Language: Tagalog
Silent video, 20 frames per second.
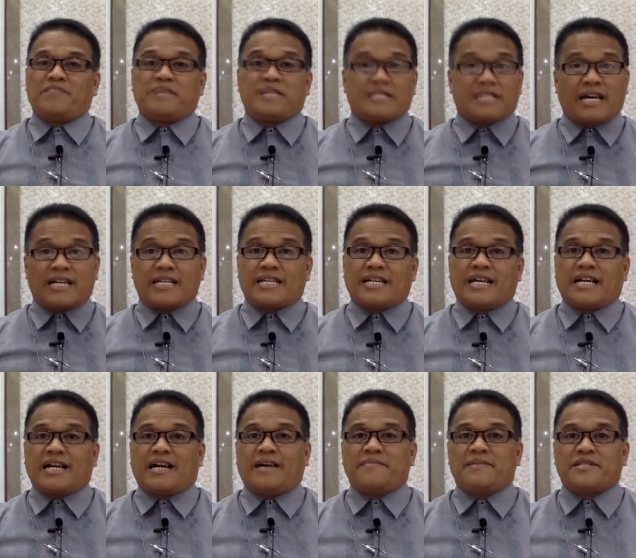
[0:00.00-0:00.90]
Minsan
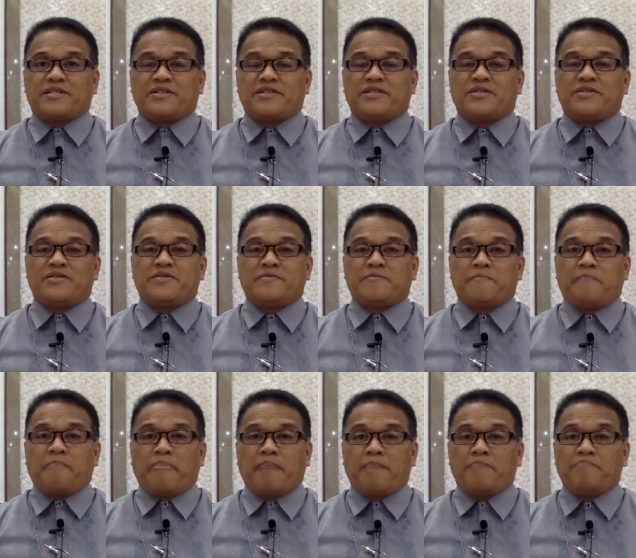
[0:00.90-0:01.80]
ginagamit ko yung
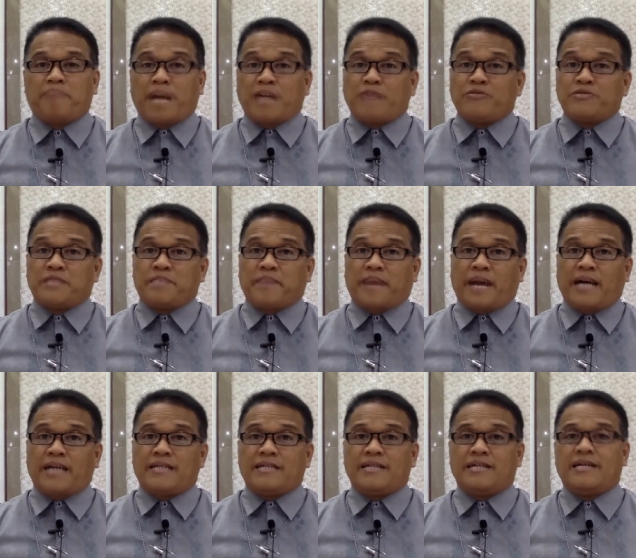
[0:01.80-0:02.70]
bagong
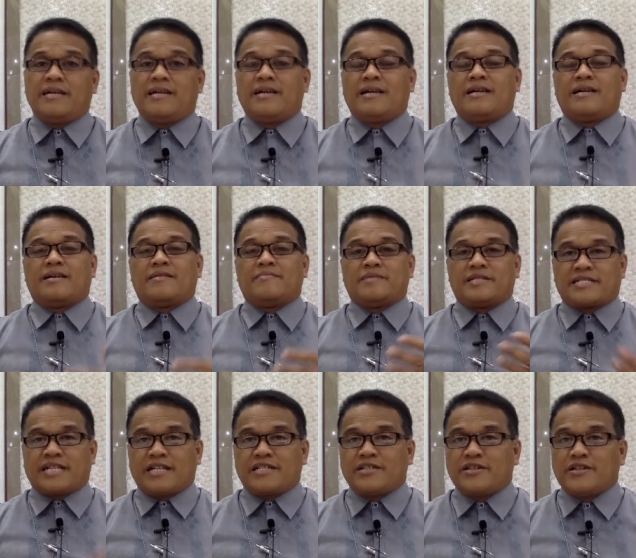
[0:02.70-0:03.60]
tipan,
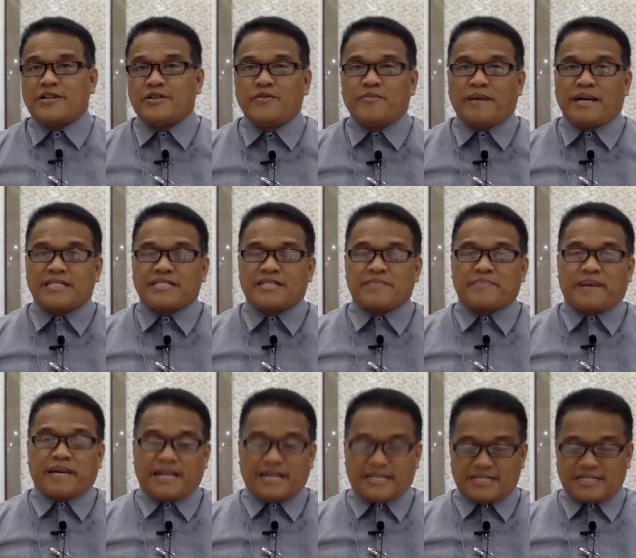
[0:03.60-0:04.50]
minsan yung lumang
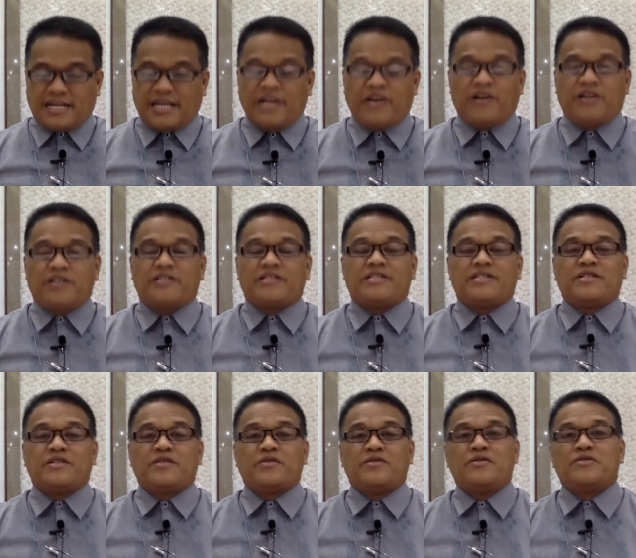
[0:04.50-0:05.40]
tipan at ngayon
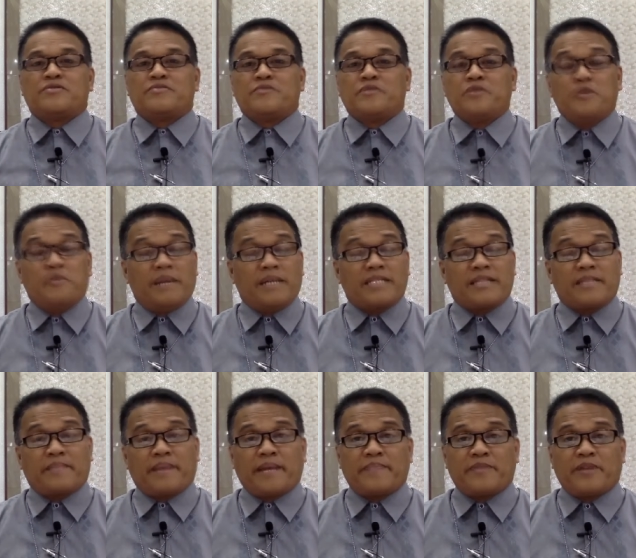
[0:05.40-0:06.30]
yung lumang
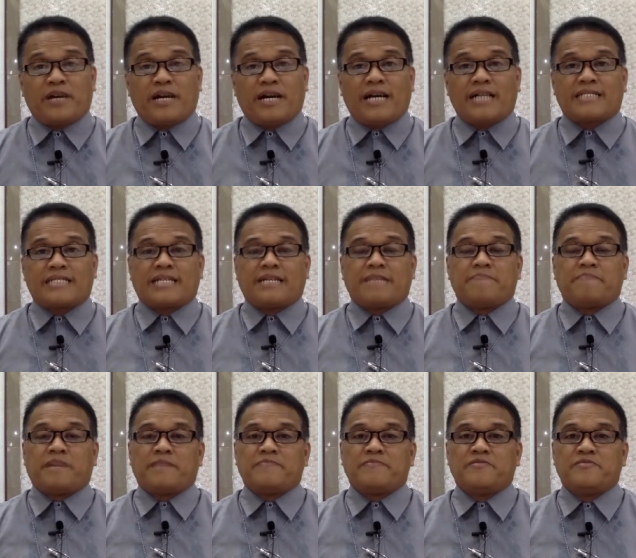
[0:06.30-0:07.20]
tipan po ang ating
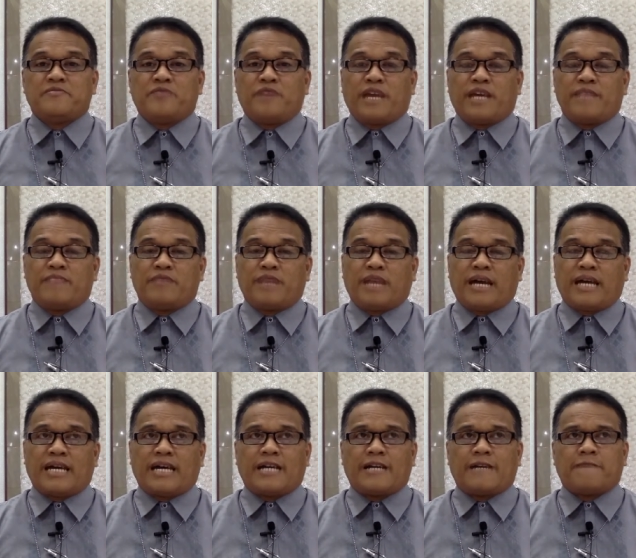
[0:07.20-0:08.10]

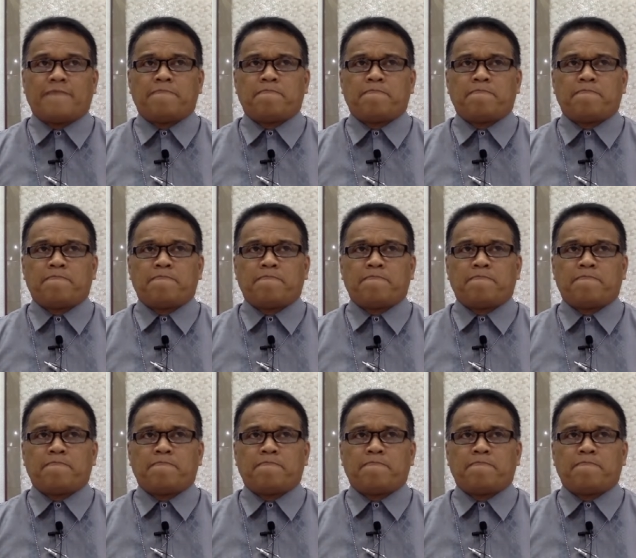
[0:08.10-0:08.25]
pagbubulay-bulayan.